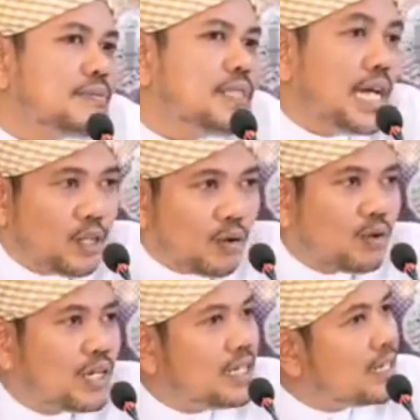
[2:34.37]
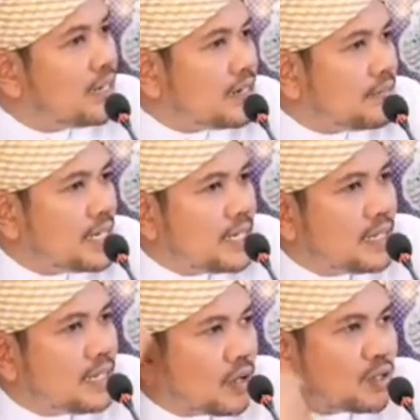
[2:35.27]
อย่ายกคนอื่นในเรื่องไม่ดี
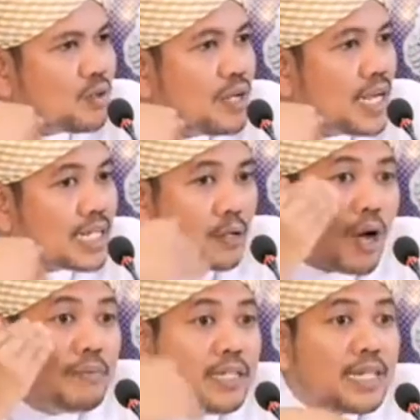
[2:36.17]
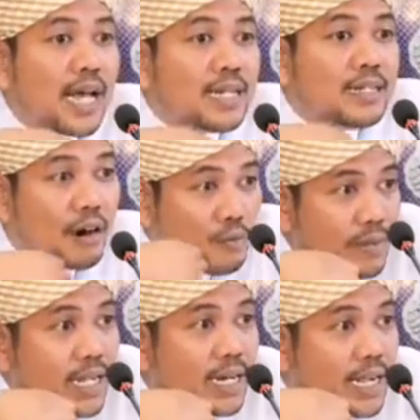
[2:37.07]
ยกตัวเองความอิจฉาที่เรา
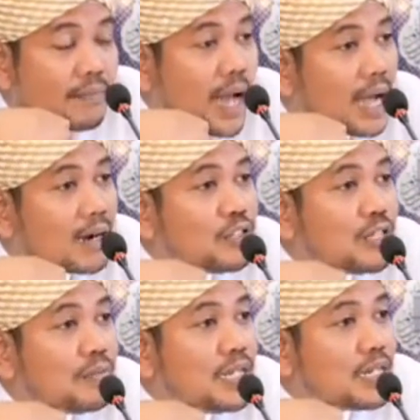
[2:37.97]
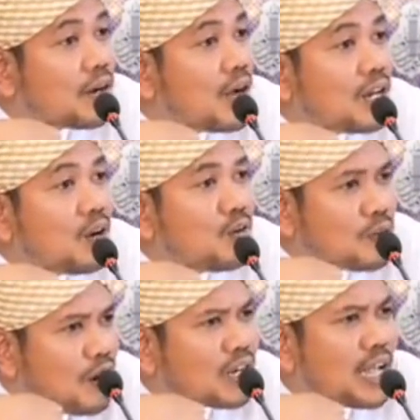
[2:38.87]
มีนะครับหากเราจะมีแต่ขออัลลอฮ์คุ้ม
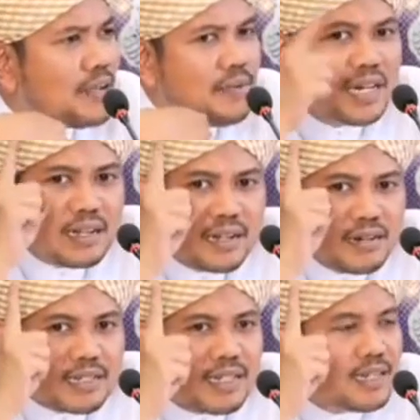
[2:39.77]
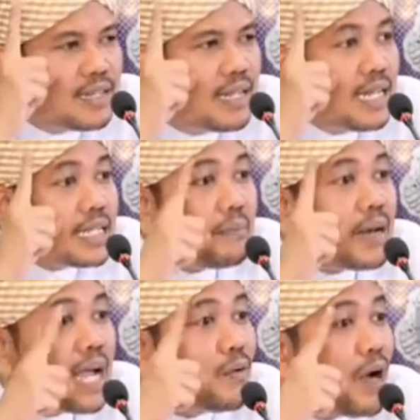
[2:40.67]
ครองอย่าให้มีนี่คือเรื่องที่หนึ่งทำ
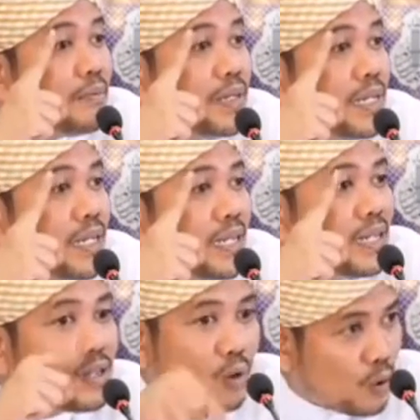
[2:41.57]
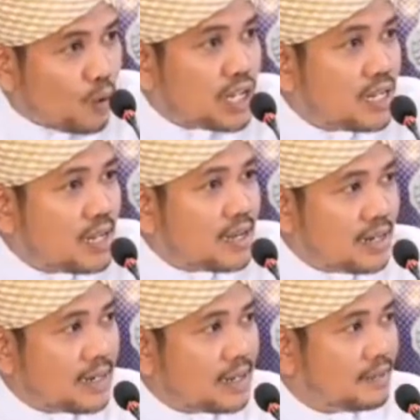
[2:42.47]
ลายความดีต้องกลัวเยอะๆเล
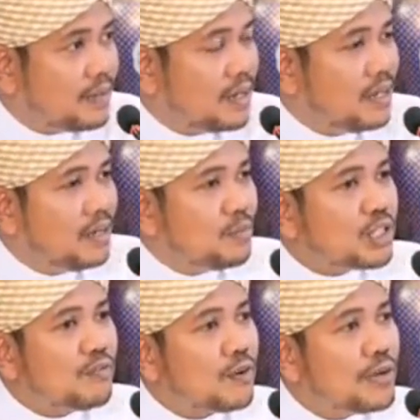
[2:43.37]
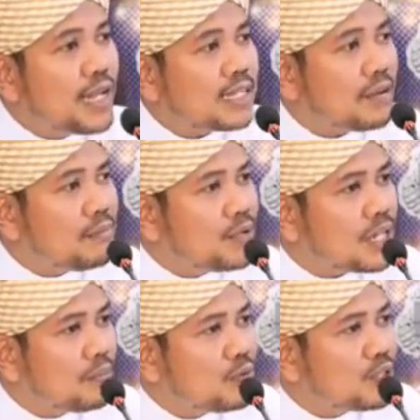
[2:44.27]
ยนะครับมุสตะฟาวิยะห์ทำบุญ
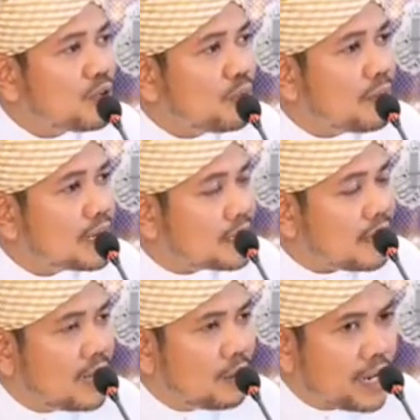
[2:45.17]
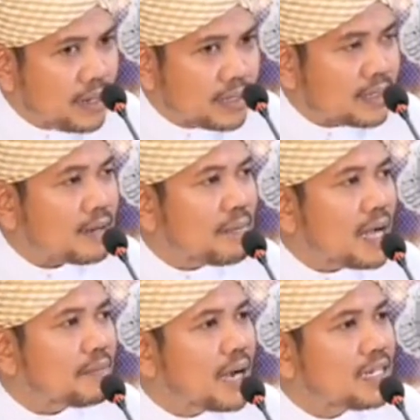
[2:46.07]
ทำกุศลไว้มั่งไว้ตั้งมา
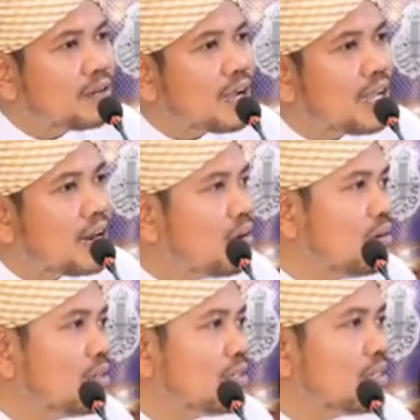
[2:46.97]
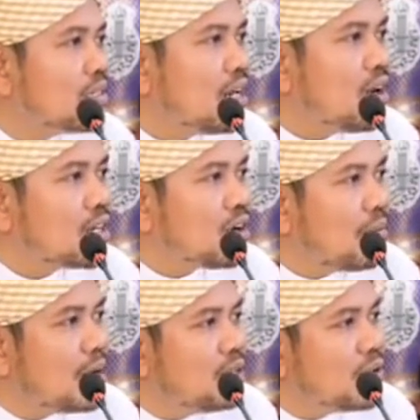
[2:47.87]
กมายเท่าไหร่แล้วตลอดกรอ
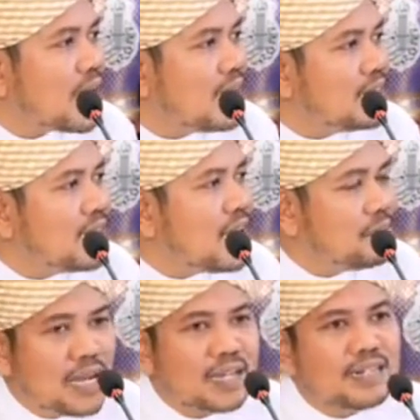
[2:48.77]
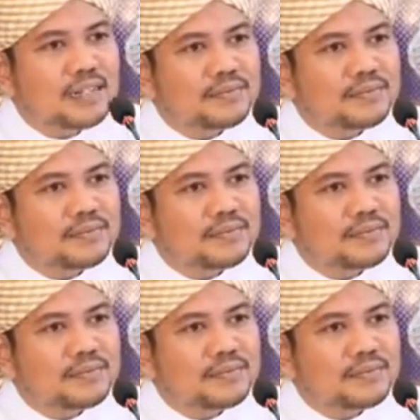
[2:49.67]
บอายุไขที่ได้มาเนี่ย